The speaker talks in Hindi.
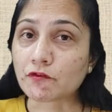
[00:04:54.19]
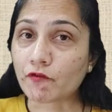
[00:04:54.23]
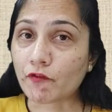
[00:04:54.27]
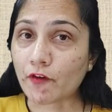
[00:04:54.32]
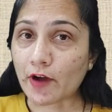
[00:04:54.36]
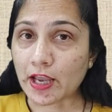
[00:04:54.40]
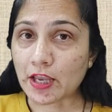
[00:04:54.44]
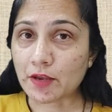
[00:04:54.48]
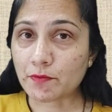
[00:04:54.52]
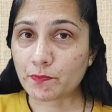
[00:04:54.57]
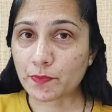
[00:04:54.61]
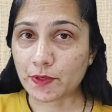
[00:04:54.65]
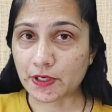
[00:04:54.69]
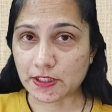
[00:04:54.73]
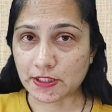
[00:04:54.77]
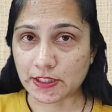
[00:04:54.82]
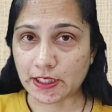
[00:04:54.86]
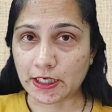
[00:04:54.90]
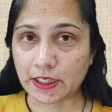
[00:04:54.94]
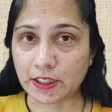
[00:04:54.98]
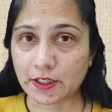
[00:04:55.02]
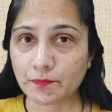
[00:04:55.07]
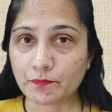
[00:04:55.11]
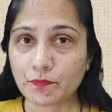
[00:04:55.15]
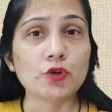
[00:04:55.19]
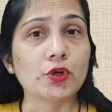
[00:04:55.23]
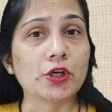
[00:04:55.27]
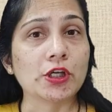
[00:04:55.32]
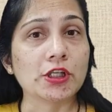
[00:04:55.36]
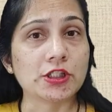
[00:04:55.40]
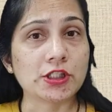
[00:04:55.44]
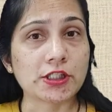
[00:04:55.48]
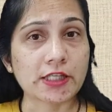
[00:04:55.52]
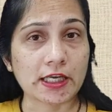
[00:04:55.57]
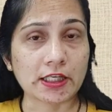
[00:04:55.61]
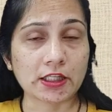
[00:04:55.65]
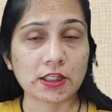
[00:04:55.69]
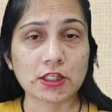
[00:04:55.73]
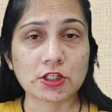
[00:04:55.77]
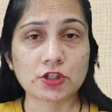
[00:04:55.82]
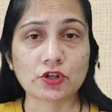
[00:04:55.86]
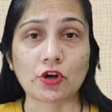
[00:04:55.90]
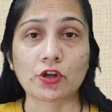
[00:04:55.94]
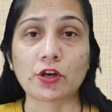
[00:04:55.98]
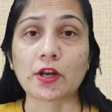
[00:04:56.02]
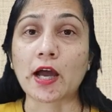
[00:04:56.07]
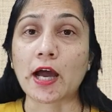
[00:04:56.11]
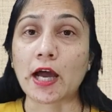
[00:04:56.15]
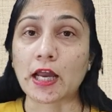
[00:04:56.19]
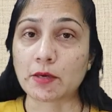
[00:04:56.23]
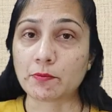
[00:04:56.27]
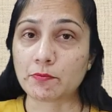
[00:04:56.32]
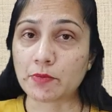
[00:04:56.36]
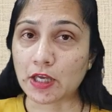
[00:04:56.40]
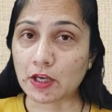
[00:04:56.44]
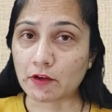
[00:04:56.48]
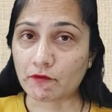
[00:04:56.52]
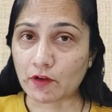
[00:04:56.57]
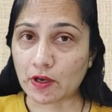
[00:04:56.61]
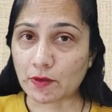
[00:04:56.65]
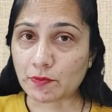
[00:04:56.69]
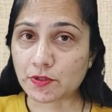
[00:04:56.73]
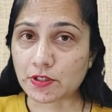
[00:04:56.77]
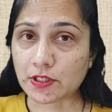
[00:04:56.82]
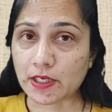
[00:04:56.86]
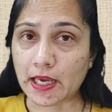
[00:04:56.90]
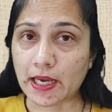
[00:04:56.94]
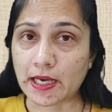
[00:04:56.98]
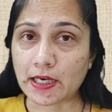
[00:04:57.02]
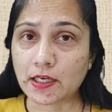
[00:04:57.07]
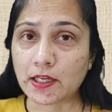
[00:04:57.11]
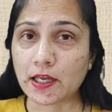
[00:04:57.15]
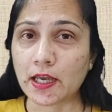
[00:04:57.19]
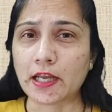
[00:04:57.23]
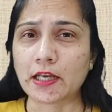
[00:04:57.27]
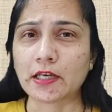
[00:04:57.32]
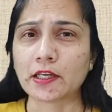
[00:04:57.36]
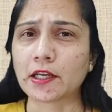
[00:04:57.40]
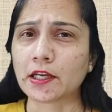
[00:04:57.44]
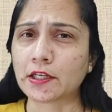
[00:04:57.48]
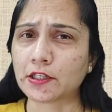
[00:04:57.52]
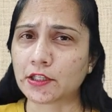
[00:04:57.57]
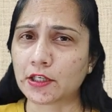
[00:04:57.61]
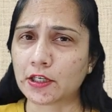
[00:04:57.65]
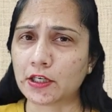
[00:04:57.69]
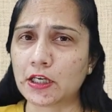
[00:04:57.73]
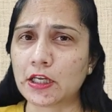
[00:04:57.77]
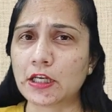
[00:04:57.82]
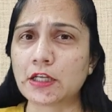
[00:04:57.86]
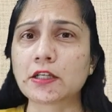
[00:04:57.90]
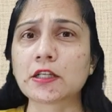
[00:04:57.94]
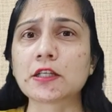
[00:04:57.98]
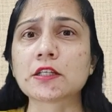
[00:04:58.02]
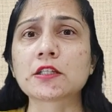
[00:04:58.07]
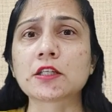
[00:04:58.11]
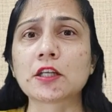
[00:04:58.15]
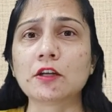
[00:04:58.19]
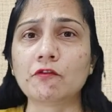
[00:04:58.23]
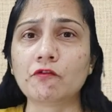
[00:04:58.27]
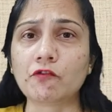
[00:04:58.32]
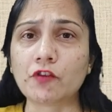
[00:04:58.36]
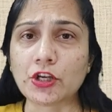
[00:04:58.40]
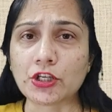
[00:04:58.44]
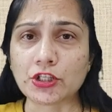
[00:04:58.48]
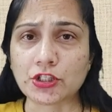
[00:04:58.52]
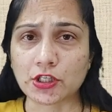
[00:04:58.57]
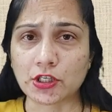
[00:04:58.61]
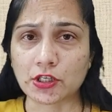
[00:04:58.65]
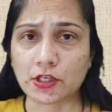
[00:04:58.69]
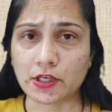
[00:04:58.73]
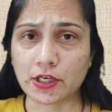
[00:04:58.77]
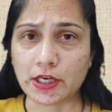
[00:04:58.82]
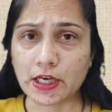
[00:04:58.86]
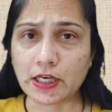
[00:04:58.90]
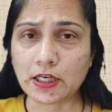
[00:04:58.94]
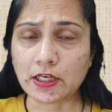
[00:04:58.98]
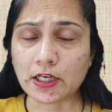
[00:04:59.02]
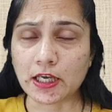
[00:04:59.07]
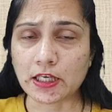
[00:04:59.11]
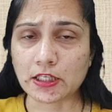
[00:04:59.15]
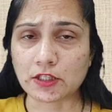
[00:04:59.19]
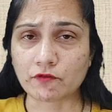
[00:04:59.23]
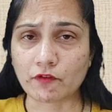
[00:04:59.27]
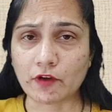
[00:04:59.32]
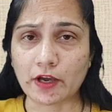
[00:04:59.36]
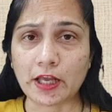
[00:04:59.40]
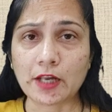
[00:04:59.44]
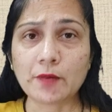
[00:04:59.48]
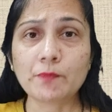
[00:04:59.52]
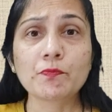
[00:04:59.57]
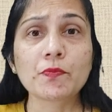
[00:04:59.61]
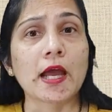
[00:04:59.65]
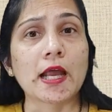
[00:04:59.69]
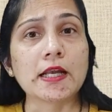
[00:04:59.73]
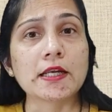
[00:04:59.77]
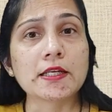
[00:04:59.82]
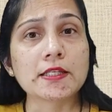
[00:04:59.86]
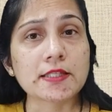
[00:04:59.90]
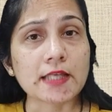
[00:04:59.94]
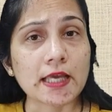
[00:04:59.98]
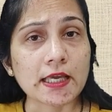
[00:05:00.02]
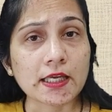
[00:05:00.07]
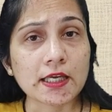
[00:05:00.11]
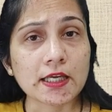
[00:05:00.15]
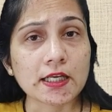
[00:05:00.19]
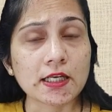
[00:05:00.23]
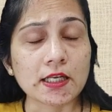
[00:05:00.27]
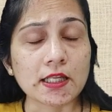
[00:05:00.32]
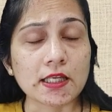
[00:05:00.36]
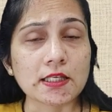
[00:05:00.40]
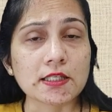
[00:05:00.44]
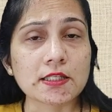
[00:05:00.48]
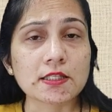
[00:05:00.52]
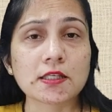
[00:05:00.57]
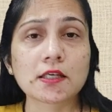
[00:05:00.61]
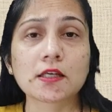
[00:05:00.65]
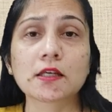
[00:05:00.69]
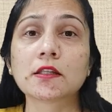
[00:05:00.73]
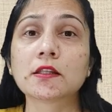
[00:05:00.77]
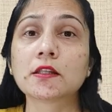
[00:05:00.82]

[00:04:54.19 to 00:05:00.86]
फाइव परसेंट यू कैन चेक दिस ऑन आर बी आई वेबसाइट एंड गेट द लेटेस्ट इन्फ्लेशन रेट एज वेल एंड सेकेंड इज